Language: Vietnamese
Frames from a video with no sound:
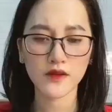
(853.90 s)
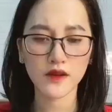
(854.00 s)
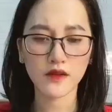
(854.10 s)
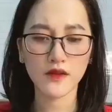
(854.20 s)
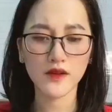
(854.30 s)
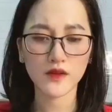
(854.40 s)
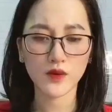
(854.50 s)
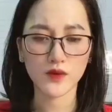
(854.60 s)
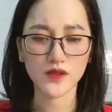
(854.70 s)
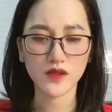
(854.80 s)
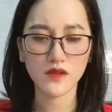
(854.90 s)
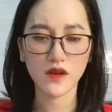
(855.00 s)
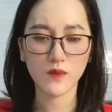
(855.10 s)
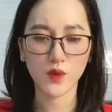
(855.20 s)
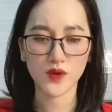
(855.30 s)
Tiệc cưới được tổ chức
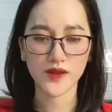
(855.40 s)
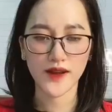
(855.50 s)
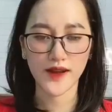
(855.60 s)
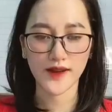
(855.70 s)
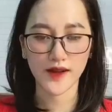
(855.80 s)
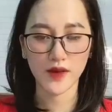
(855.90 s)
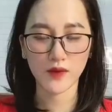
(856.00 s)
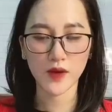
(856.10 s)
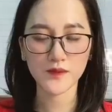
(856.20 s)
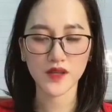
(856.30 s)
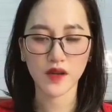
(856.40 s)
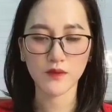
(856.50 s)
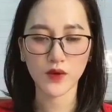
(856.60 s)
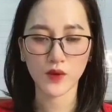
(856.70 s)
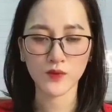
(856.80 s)
ở một nhà hàng cao cấp nhưng
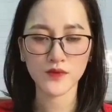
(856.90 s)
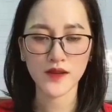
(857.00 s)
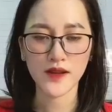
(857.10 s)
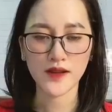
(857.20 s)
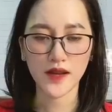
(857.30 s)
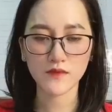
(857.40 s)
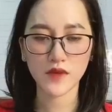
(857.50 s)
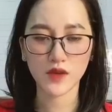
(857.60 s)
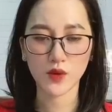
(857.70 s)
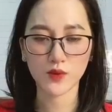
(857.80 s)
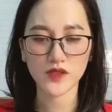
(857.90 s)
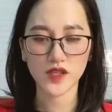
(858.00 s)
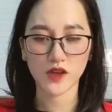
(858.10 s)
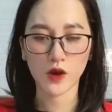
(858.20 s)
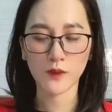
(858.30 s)
ấm cúng, khách mời cũng
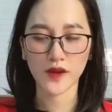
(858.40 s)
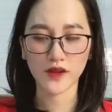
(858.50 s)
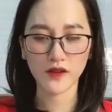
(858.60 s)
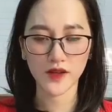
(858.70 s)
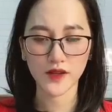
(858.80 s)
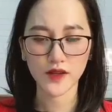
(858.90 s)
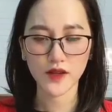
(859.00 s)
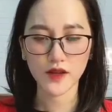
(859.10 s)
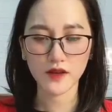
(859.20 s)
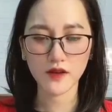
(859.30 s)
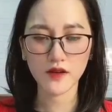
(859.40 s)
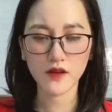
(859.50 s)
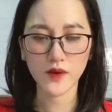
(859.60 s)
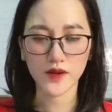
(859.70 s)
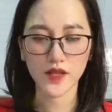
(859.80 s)
chỉ có mấy người. Khương
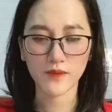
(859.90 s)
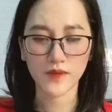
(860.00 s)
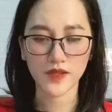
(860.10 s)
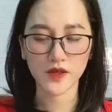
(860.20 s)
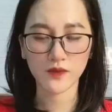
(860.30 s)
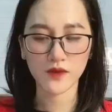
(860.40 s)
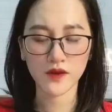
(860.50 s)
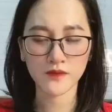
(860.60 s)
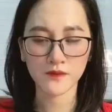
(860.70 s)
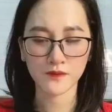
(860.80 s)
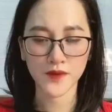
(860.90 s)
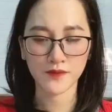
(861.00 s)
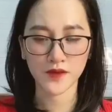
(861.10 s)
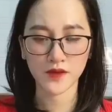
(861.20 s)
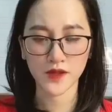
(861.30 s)
Lương Nguyệt nhìn mình trong gương,
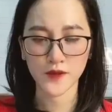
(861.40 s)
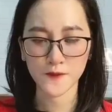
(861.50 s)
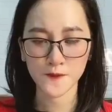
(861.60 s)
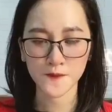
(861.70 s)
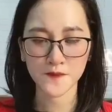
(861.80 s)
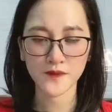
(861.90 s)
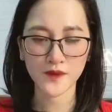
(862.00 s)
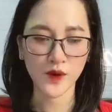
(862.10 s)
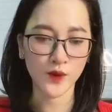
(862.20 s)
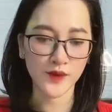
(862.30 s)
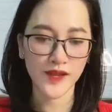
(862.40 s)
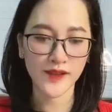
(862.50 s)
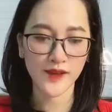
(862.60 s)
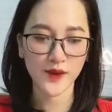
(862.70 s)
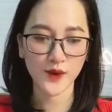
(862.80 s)
mỉm cười. Hôm
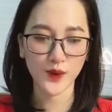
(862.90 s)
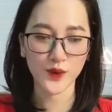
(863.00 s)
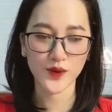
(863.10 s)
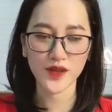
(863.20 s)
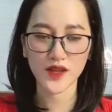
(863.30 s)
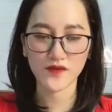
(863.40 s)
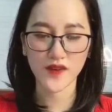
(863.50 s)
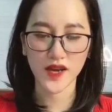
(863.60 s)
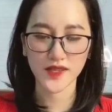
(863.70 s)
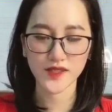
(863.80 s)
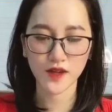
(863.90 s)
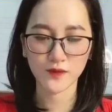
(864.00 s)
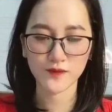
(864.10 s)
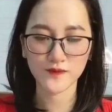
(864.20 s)
nay cô nhất định phải lấy chồng.